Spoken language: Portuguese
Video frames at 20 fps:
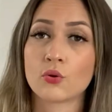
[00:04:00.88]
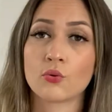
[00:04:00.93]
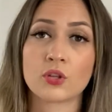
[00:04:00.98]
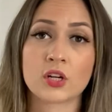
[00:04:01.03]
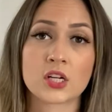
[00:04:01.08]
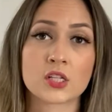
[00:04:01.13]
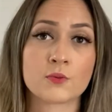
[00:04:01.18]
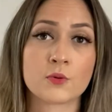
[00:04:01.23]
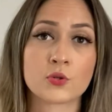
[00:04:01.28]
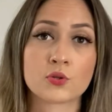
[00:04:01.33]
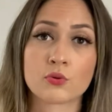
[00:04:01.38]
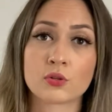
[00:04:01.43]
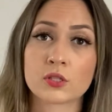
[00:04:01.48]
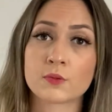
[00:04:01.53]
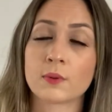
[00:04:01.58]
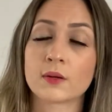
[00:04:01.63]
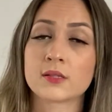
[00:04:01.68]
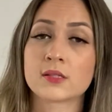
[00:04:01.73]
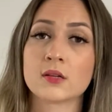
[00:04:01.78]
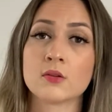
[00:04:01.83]
outras pessoas
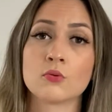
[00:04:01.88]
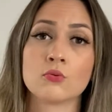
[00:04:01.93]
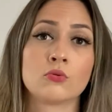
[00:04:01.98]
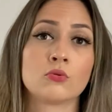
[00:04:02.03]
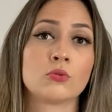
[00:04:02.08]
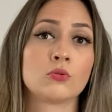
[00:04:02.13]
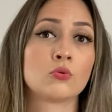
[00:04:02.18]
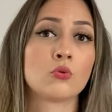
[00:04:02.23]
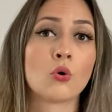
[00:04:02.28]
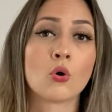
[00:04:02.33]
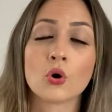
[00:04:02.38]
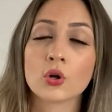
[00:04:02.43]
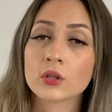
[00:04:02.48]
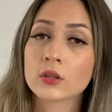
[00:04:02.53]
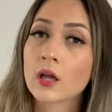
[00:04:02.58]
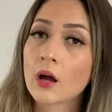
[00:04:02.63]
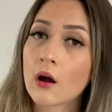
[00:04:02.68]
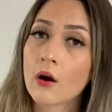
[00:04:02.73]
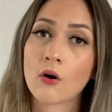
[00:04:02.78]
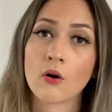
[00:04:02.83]
passando
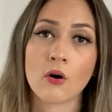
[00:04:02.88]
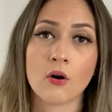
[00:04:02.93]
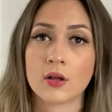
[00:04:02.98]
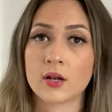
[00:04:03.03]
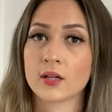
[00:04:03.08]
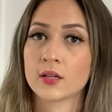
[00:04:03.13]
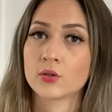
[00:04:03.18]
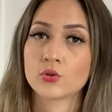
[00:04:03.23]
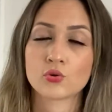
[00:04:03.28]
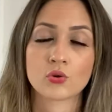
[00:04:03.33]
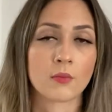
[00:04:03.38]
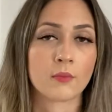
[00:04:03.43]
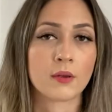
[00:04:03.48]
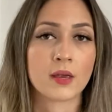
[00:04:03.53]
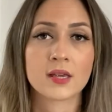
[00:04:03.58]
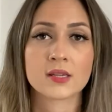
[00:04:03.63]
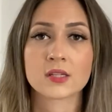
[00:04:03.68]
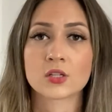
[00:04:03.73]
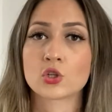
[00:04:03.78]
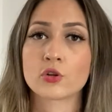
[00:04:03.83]
toda hora na sua
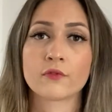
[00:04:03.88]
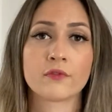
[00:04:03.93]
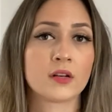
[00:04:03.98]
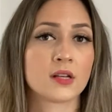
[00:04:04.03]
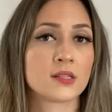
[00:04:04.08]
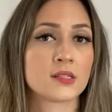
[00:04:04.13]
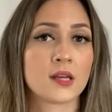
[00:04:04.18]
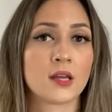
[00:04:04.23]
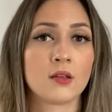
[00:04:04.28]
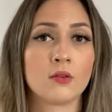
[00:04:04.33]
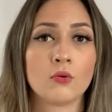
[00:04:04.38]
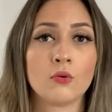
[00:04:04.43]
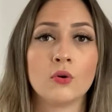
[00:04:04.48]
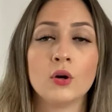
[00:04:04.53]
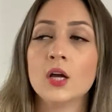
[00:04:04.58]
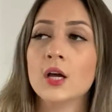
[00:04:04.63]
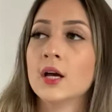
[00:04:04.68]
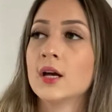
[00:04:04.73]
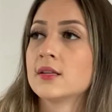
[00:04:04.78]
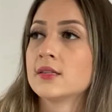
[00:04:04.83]
mesa te oferecendo,
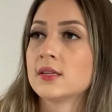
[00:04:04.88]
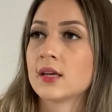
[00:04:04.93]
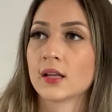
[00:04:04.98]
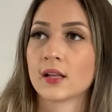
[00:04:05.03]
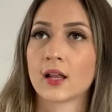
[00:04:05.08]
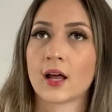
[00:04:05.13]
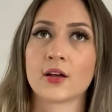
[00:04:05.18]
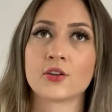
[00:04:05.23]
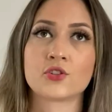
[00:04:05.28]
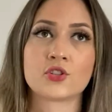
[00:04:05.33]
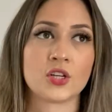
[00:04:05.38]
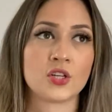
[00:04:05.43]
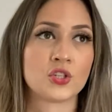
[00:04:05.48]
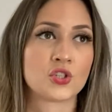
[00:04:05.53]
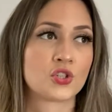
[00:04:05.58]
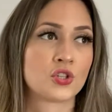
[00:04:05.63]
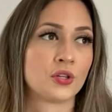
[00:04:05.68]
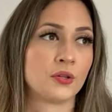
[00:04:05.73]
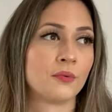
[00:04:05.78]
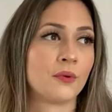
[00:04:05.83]
sei lá,
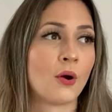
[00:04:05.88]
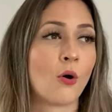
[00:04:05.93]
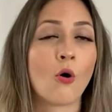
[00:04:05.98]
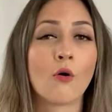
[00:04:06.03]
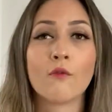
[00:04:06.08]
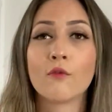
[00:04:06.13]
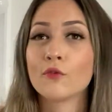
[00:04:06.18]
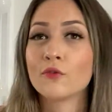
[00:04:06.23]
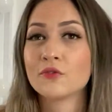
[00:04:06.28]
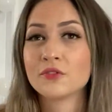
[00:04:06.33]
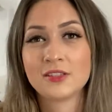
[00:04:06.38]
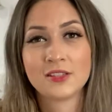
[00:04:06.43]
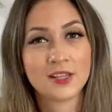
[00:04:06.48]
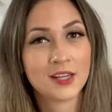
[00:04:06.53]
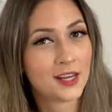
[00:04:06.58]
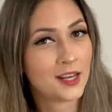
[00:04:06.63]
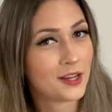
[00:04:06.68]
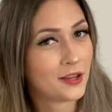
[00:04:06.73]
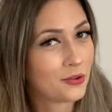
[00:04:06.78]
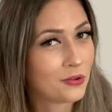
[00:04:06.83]
gente, ovo
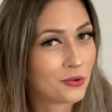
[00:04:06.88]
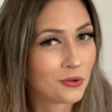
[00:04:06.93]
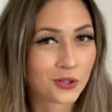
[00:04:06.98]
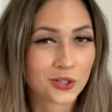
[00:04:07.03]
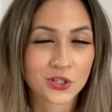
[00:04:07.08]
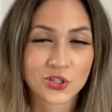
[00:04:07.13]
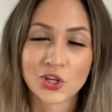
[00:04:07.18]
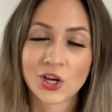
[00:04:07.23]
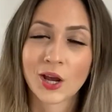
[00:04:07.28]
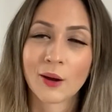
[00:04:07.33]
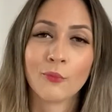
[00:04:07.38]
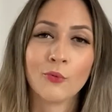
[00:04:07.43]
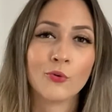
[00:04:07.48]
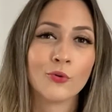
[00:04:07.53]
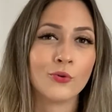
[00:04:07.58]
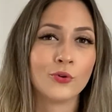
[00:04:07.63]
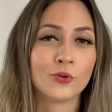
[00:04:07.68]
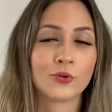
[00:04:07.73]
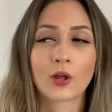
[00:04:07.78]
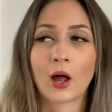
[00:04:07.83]
cozido, que tinha
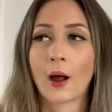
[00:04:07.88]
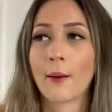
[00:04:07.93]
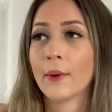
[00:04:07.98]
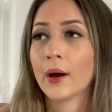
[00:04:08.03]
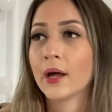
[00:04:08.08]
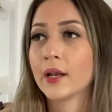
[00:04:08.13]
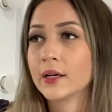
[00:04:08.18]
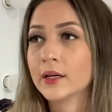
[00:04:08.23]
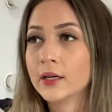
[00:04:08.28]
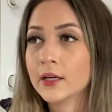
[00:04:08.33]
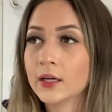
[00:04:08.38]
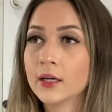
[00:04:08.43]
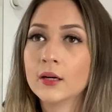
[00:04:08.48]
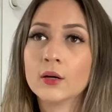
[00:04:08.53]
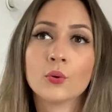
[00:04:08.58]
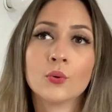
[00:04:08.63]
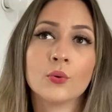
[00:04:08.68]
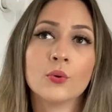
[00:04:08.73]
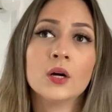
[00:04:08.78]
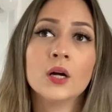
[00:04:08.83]
muito,
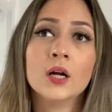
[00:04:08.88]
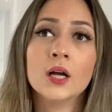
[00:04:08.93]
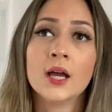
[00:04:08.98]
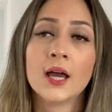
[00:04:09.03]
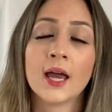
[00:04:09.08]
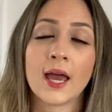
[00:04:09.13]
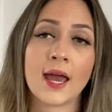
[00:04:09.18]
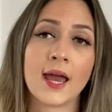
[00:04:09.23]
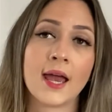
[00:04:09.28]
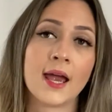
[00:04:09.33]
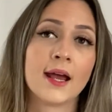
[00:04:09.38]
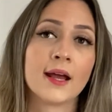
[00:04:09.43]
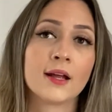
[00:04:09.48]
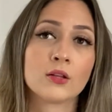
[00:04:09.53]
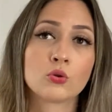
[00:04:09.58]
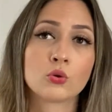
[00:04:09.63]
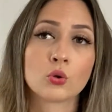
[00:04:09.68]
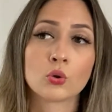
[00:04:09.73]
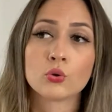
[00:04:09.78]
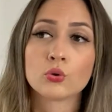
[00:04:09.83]
camarão, é,
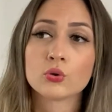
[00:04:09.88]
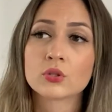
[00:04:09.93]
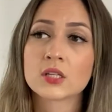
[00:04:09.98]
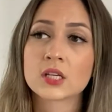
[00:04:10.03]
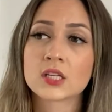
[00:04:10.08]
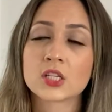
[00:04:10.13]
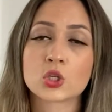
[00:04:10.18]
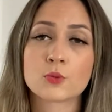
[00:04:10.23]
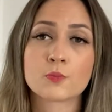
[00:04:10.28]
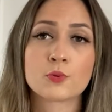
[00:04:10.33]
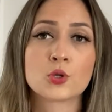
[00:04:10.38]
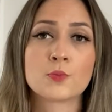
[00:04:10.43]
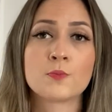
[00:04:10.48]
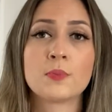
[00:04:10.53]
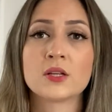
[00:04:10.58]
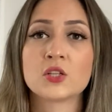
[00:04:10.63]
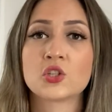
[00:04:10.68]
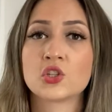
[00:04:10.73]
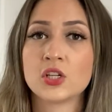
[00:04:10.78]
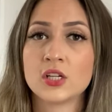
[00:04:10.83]
todos esses tipos de
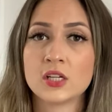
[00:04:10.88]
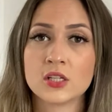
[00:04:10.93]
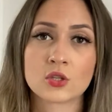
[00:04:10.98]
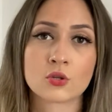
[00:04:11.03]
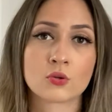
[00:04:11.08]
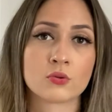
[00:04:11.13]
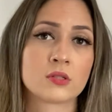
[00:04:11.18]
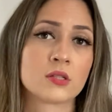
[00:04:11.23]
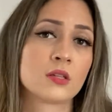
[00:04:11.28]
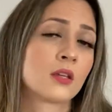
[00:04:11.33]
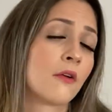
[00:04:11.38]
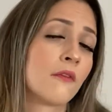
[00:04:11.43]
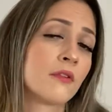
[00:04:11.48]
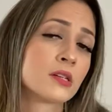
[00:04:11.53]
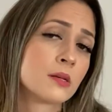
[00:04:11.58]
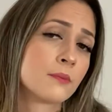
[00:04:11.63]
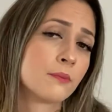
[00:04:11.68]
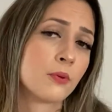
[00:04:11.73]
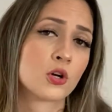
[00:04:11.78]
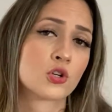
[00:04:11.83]
petiscos. Então
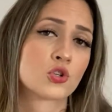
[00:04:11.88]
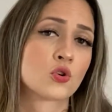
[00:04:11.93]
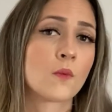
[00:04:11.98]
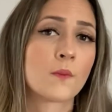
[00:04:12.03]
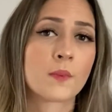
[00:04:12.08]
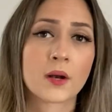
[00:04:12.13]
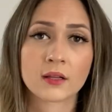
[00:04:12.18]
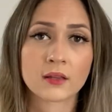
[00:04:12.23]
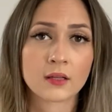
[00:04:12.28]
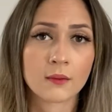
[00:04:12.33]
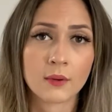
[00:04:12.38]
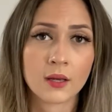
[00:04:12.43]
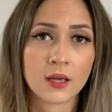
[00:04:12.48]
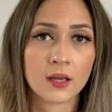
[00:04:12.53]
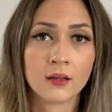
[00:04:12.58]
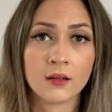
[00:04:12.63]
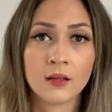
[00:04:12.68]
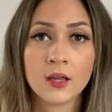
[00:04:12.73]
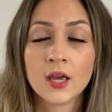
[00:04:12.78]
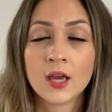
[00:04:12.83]
você pode comprar
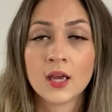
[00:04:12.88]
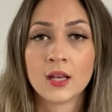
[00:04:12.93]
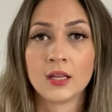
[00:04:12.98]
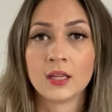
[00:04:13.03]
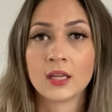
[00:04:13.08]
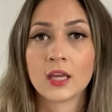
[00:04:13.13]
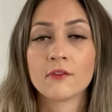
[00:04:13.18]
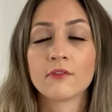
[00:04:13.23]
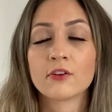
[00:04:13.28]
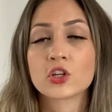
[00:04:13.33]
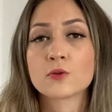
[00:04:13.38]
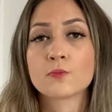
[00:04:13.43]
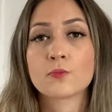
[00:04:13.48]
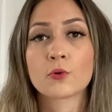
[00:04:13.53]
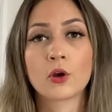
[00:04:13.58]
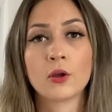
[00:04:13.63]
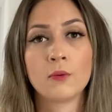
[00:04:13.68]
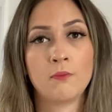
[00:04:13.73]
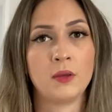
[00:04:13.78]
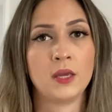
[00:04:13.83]
também. Ninguém vai te
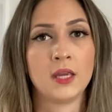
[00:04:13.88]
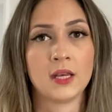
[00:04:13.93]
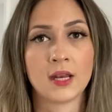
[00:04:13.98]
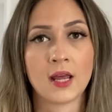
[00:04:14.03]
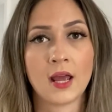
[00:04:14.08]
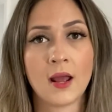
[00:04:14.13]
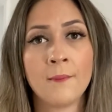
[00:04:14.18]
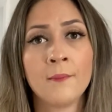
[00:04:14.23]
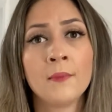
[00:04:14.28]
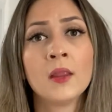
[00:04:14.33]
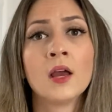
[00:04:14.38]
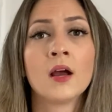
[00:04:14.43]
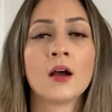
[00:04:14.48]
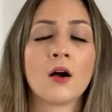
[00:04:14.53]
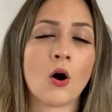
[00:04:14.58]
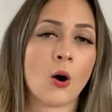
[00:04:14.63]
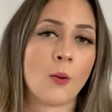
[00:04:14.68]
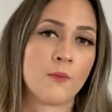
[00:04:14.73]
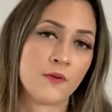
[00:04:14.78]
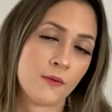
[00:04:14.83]
proibir, né?
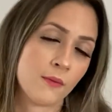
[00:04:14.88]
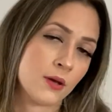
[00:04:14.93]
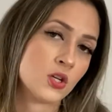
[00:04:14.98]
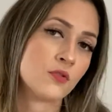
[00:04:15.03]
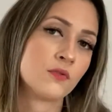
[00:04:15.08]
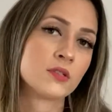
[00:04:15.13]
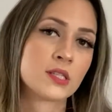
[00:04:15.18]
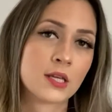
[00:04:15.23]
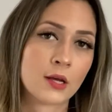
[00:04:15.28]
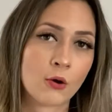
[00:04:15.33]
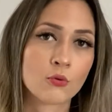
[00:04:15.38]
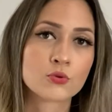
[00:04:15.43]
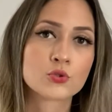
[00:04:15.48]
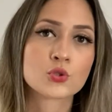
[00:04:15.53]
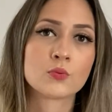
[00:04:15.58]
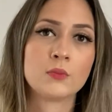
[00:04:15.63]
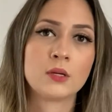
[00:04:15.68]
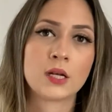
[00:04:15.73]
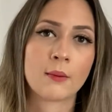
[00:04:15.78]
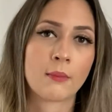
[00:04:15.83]
Obviamente você tem que
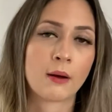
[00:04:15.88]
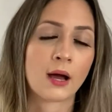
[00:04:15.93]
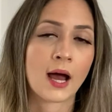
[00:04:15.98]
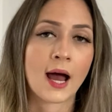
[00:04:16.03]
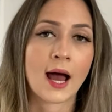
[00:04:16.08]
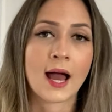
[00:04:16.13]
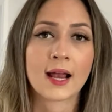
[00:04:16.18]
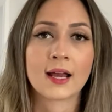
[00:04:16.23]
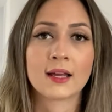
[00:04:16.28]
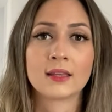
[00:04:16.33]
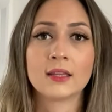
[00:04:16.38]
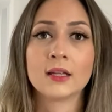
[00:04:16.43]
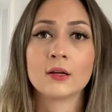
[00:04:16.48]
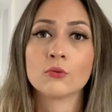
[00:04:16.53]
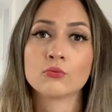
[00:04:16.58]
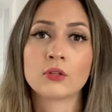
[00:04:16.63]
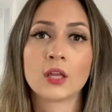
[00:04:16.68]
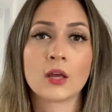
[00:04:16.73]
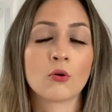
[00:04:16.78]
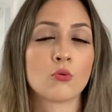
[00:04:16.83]
consumir na barraca,
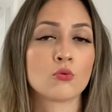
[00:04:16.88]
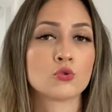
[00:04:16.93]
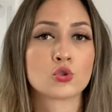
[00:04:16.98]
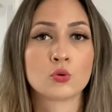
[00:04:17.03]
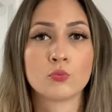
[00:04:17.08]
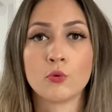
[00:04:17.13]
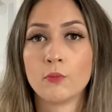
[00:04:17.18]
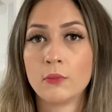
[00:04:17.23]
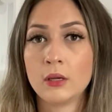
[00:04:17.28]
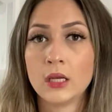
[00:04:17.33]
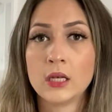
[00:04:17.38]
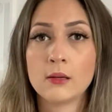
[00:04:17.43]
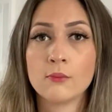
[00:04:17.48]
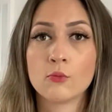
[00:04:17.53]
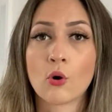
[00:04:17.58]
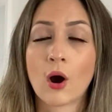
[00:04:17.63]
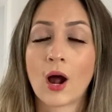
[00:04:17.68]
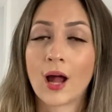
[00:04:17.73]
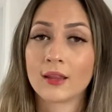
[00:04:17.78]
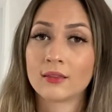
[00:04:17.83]
não tem consumo
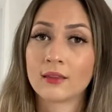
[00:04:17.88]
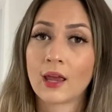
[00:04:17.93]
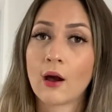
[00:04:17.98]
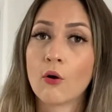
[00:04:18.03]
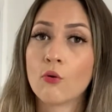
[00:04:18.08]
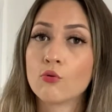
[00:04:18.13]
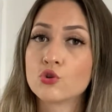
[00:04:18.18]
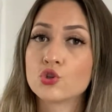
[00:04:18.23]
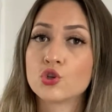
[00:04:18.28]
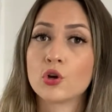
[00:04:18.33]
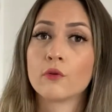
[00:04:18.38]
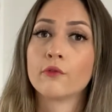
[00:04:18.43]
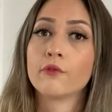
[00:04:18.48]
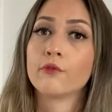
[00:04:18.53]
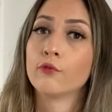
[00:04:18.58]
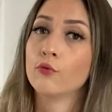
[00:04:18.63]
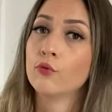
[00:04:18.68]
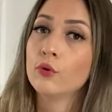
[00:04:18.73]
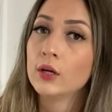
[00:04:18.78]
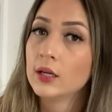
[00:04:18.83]
mínimo até onde eu
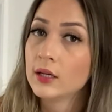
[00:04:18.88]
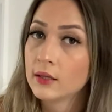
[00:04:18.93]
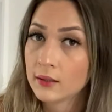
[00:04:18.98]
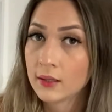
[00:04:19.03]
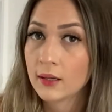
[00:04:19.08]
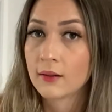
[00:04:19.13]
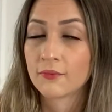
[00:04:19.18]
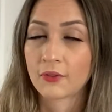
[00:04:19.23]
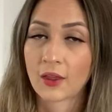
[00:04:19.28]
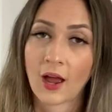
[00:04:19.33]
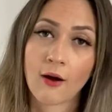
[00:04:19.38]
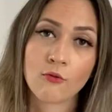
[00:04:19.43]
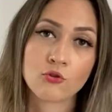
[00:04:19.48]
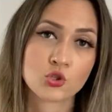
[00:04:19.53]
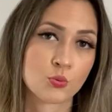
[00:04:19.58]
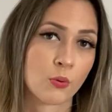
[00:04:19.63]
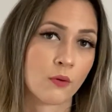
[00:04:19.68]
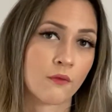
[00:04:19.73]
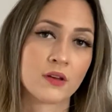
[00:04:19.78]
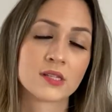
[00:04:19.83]
fui, tá? A
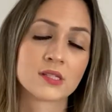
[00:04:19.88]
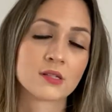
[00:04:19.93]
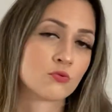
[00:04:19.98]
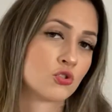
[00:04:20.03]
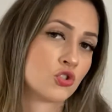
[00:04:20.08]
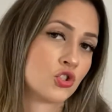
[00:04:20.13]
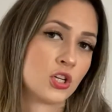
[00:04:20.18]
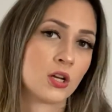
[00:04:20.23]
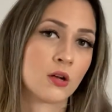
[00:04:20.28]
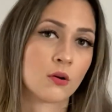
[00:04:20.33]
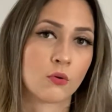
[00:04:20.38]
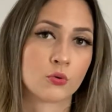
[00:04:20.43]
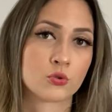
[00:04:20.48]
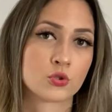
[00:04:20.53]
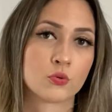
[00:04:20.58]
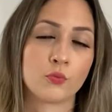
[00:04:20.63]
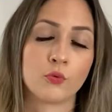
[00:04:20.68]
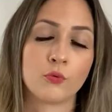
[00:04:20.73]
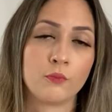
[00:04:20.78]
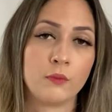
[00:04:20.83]
última vez não tinha
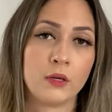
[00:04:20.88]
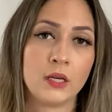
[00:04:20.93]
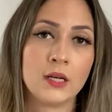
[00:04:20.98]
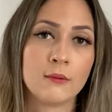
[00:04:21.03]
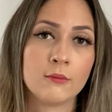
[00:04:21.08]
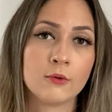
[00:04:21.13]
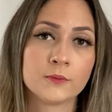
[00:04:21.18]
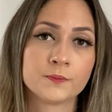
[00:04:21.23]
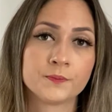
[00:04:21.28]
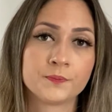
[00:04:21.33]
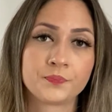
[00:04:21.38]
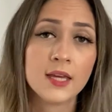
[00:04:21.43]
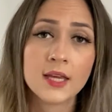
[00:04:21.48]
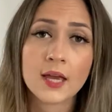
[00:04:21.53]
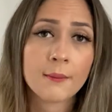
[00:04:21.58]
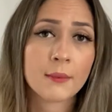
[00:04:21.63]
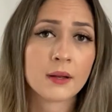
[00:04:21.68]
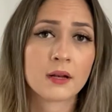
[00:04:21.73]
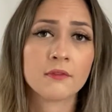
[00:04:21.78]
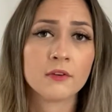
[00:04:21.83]
consumo mínimo. E
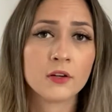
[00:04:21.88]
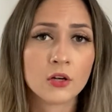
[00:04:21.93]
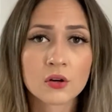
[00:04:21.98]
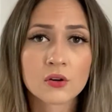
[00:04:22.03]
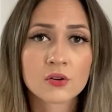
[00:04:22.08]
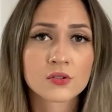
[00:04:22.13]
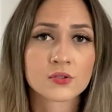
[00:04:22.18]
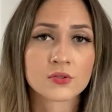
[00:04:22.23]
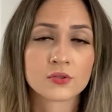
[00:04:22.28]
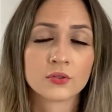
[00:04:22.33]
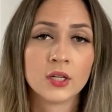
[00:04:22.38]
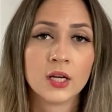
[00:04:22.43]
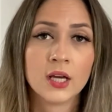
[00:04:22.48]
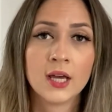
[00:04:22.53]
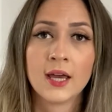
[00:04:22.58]
é maravilhoso.